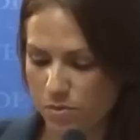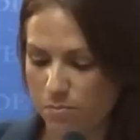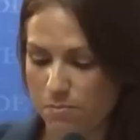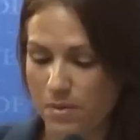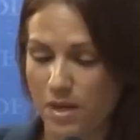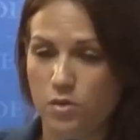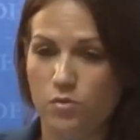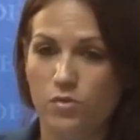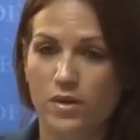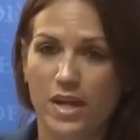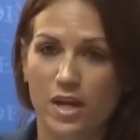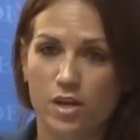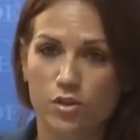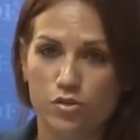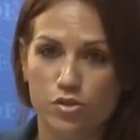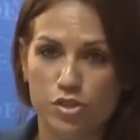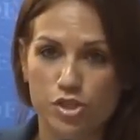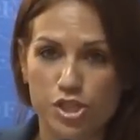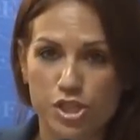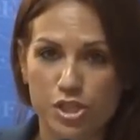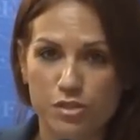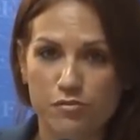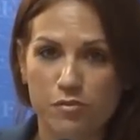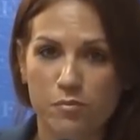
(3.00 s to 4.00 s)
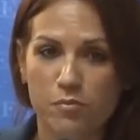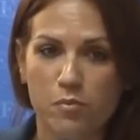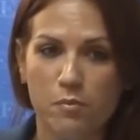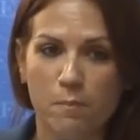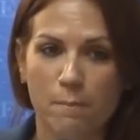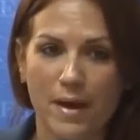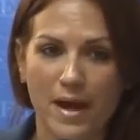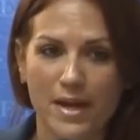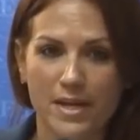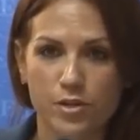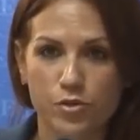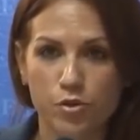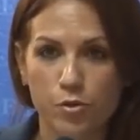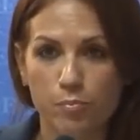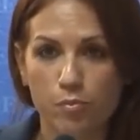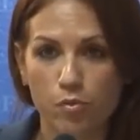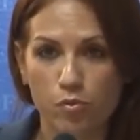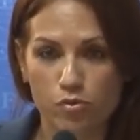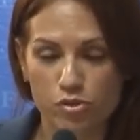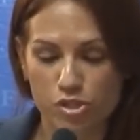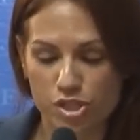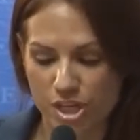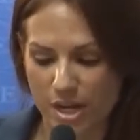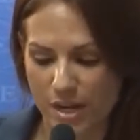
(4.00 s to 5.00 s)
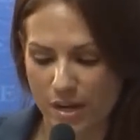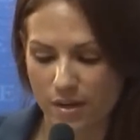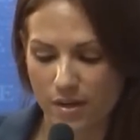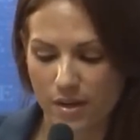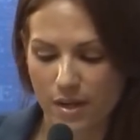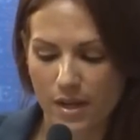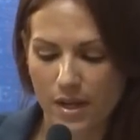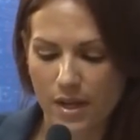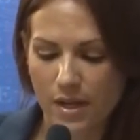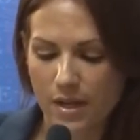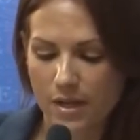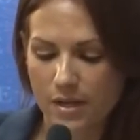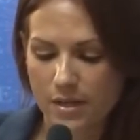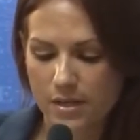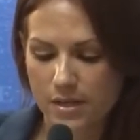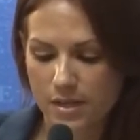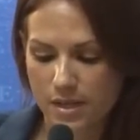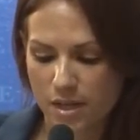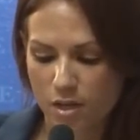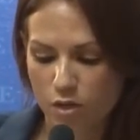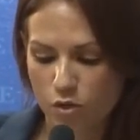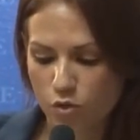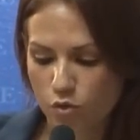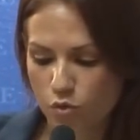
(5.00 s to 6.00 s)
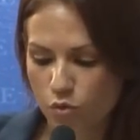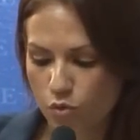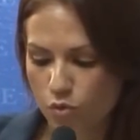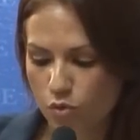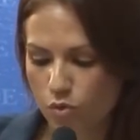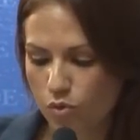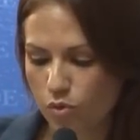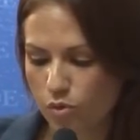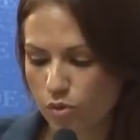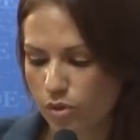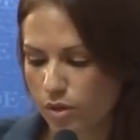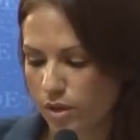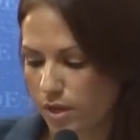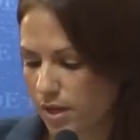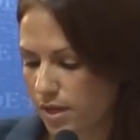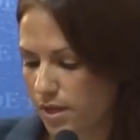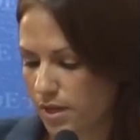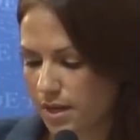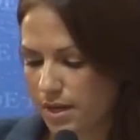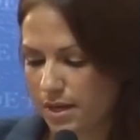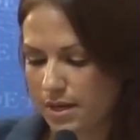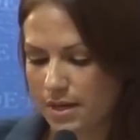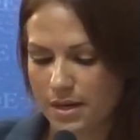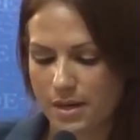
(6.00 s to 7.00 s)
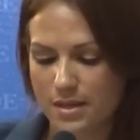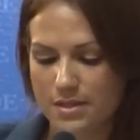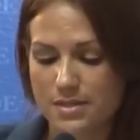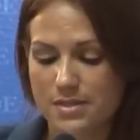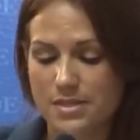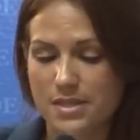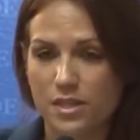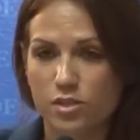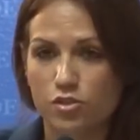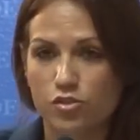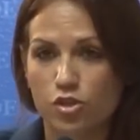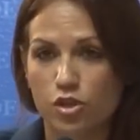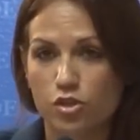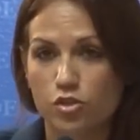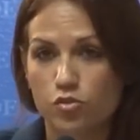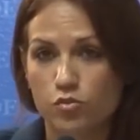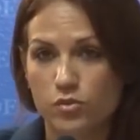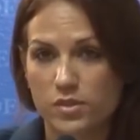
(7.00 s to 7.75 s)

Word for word: pour nous donner quelques chiffres, pour nous parler de projets qui en cours dans le secteur